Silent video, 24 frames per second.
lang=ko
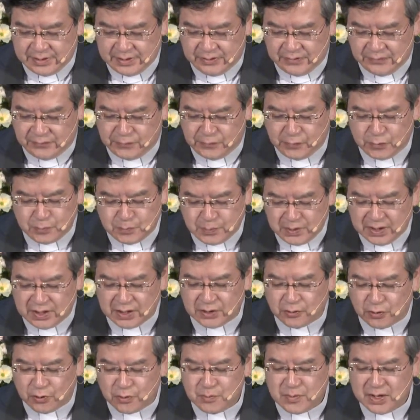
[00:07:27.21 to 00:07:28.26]
Forbid
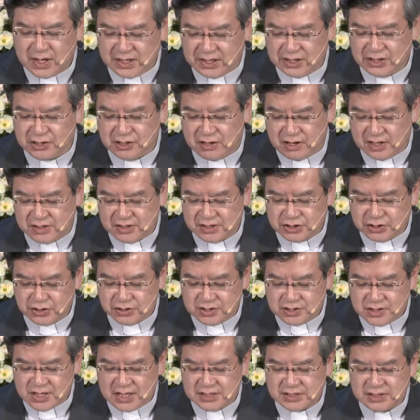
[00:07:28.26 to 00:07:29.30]
it, Almighty God.
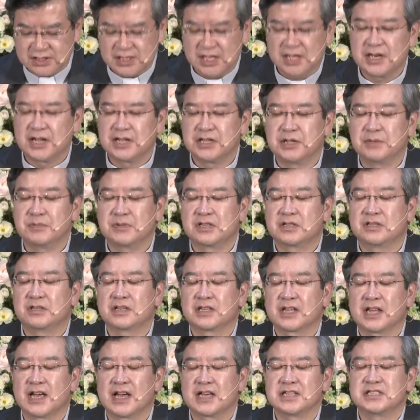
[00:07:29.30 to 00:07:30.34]
전능하신 하나님,
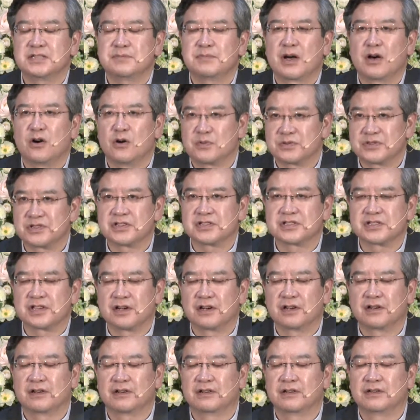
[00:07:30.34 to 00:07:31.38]
그렇게 하지
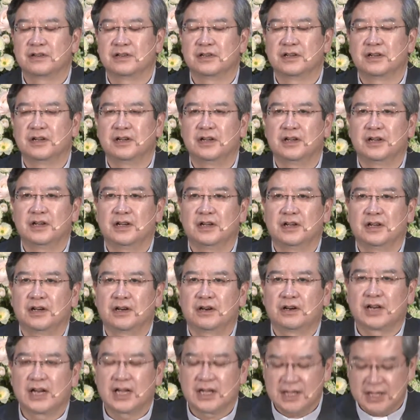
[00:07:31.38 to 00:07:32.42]
마옵소서.
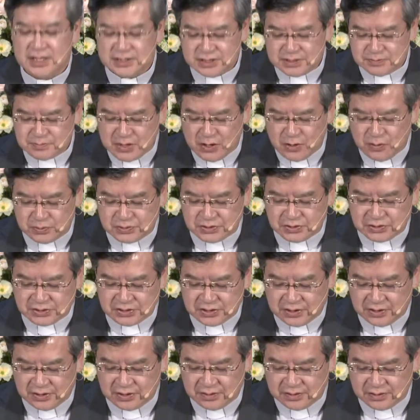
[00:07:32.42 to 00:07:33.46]
허락하지
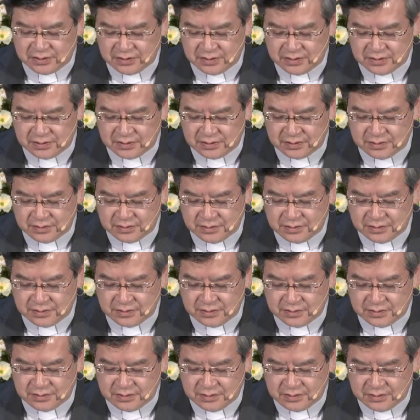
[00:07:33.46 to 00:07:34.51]
마옵소서.
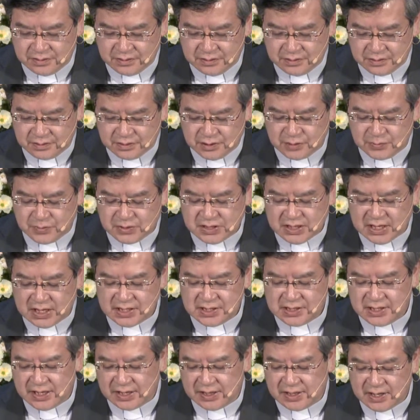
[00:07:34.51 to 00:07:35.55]
그러면서
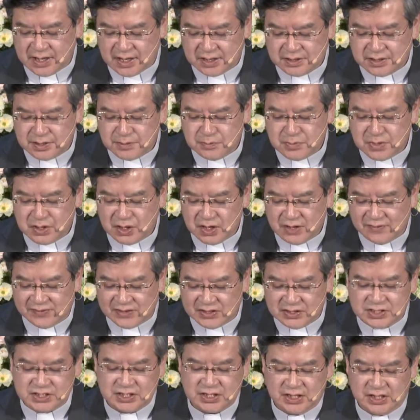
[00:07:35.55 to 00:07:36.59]
하는 이야기가 Give me
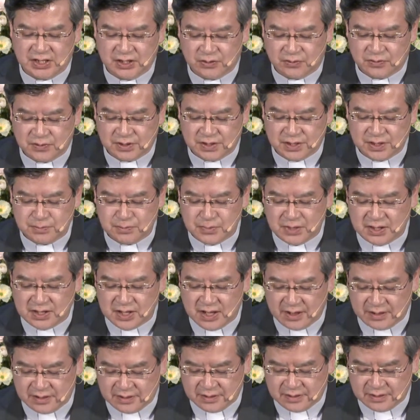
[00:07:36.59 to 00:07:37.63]
liberty or give me
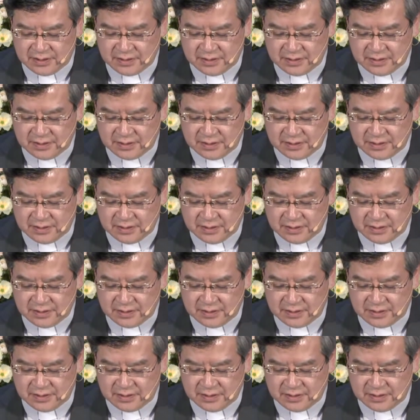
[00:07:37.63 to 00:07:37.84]
death.